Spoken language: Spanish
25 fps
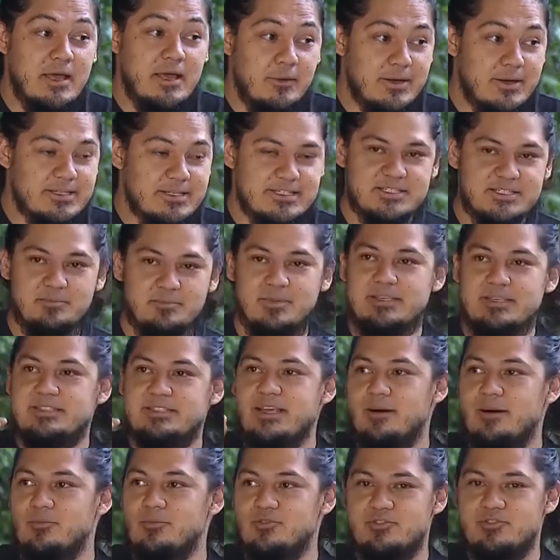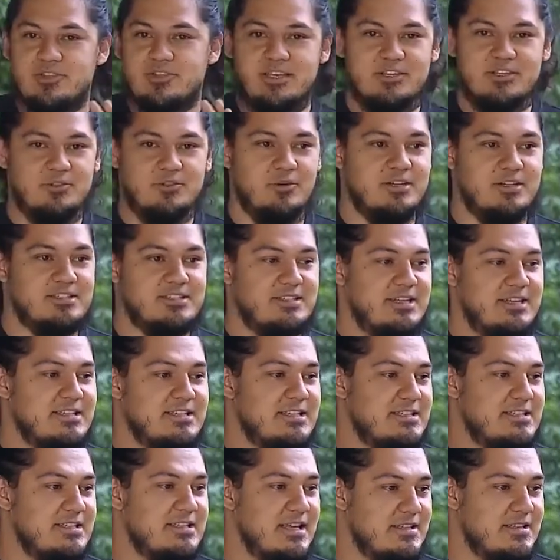Y a veces pensamos que todas
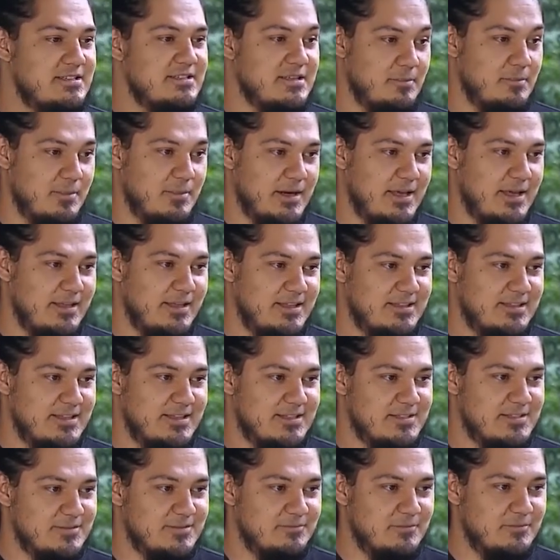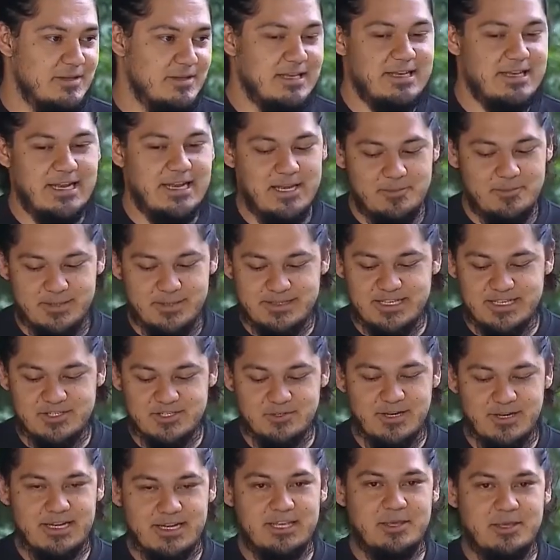tres están separaditas. La
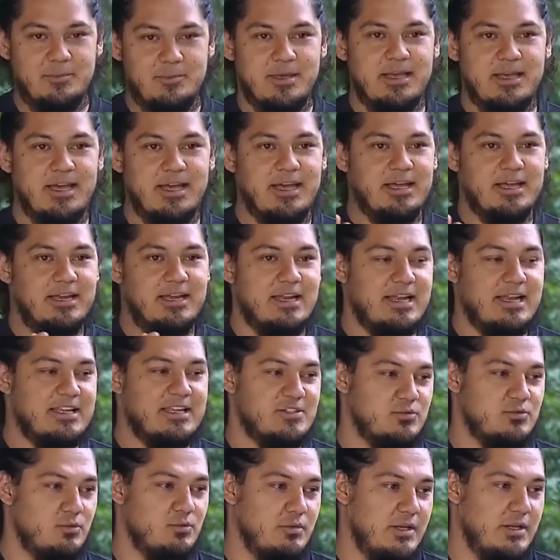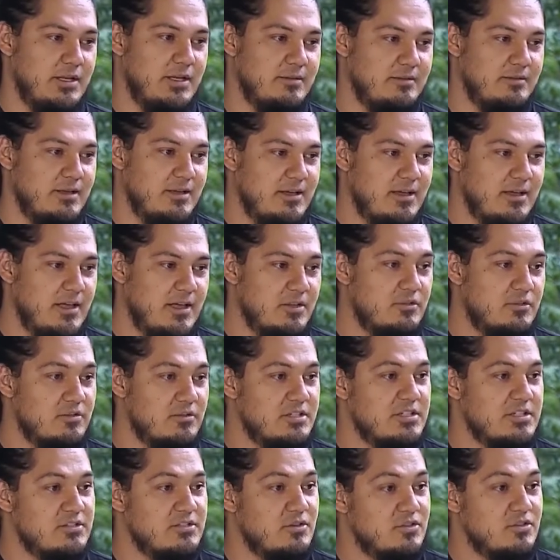alimentación alquímica las une.
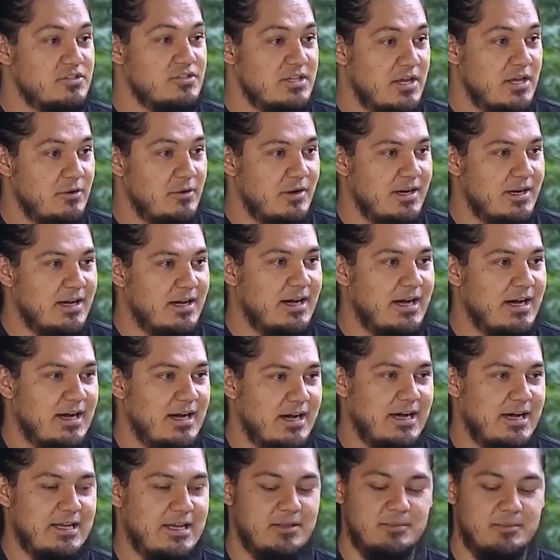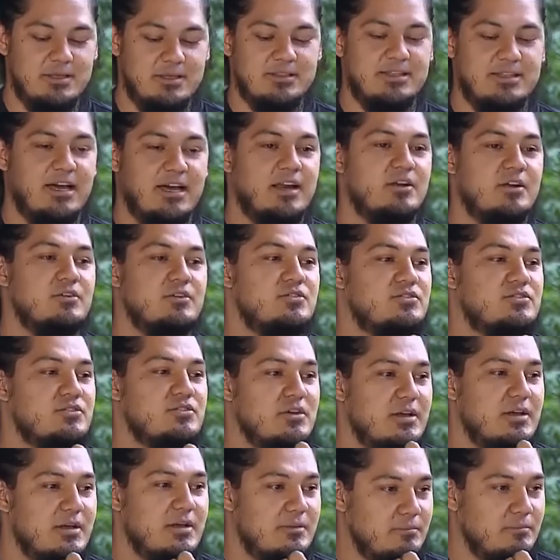Entonces nos lleva a
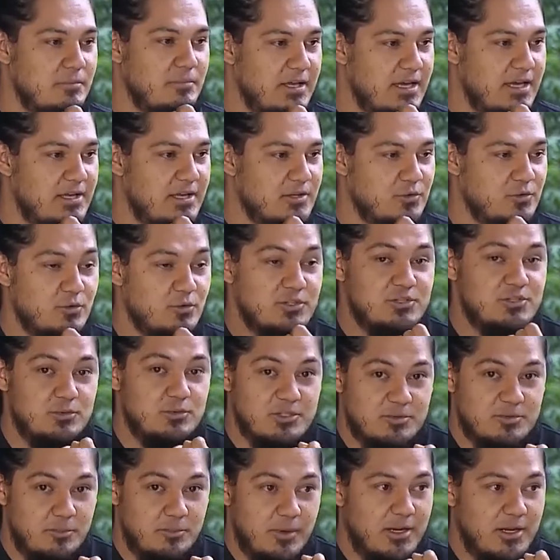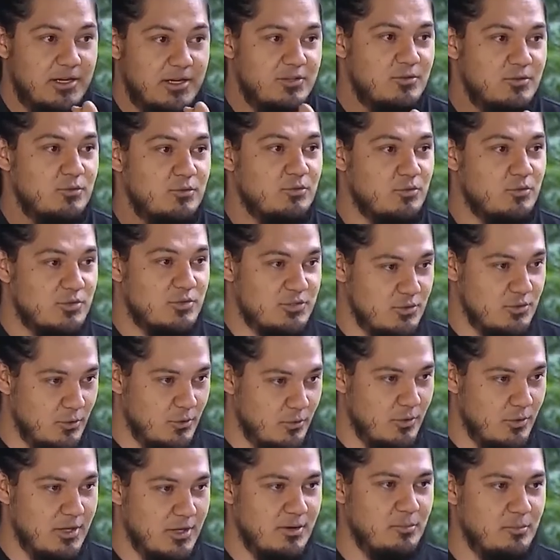alimentarnos bien nuestro espíritu, nuestro
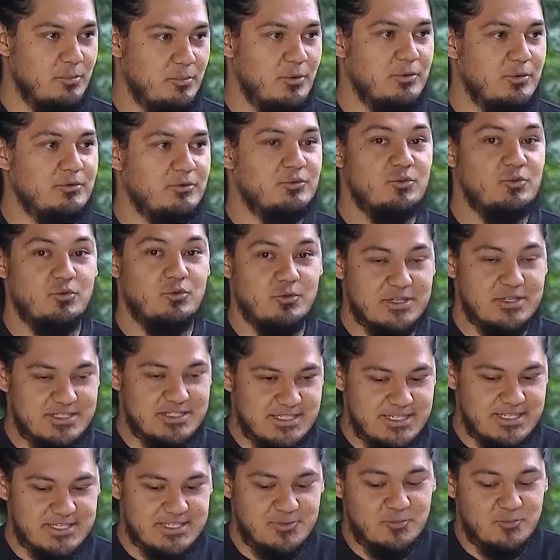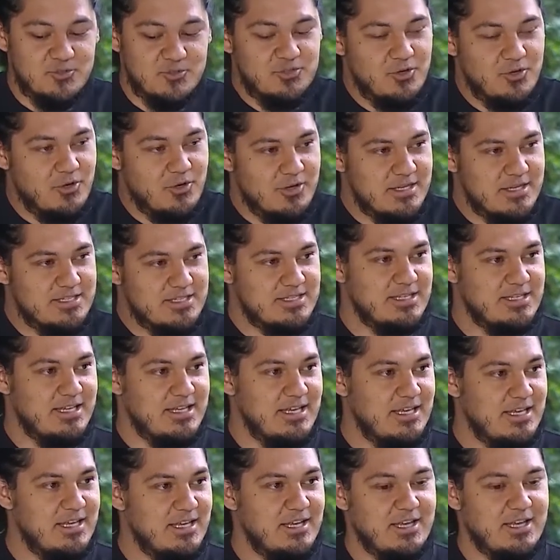cuerpo, nuestras emociones
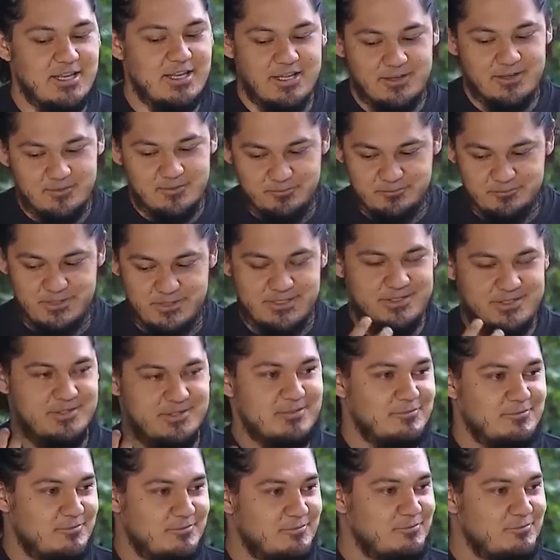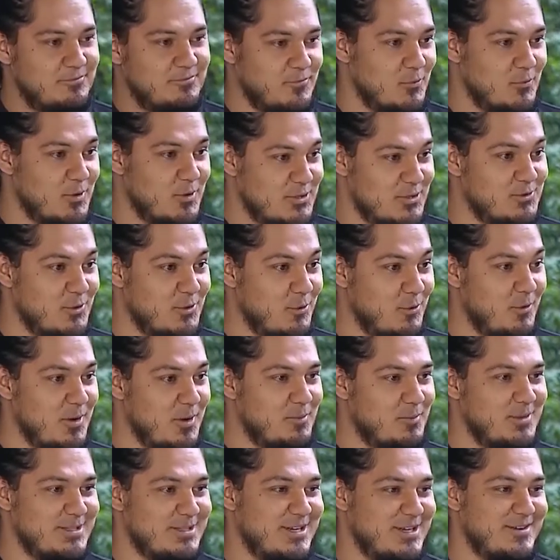y pues, nuestro
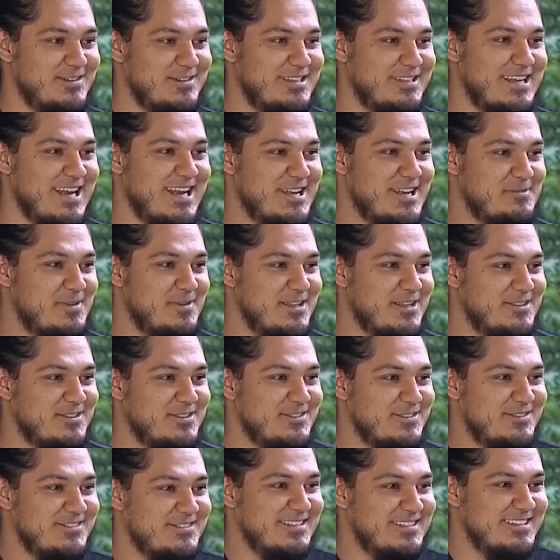cuerpo a través del alimento.